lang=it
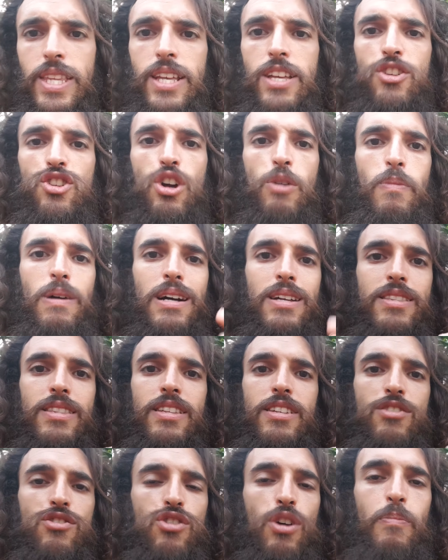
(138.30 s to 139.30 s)
Diciamo,
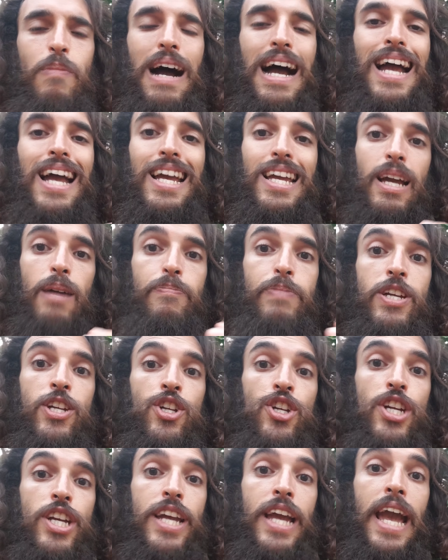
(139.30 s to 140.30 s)
insomma,
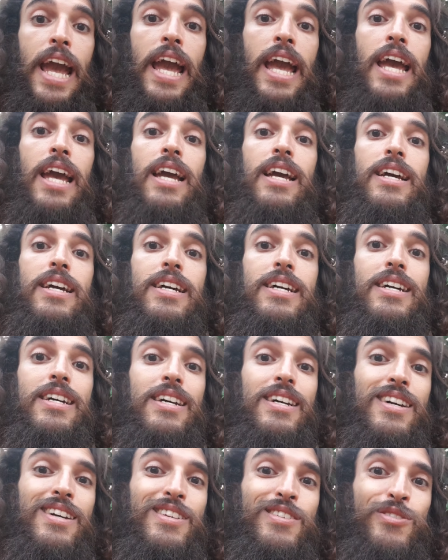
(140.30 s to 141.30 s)
capisci che
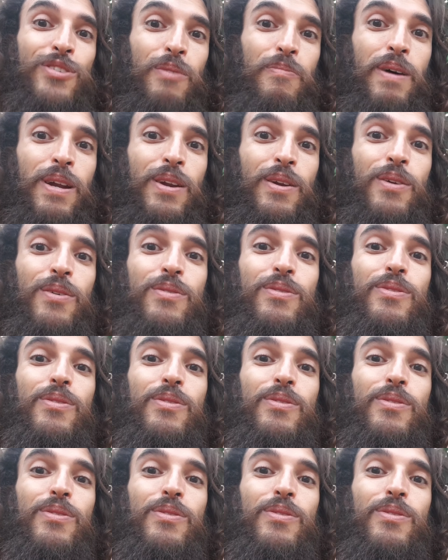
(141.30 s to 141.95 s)
eh, insomma, no,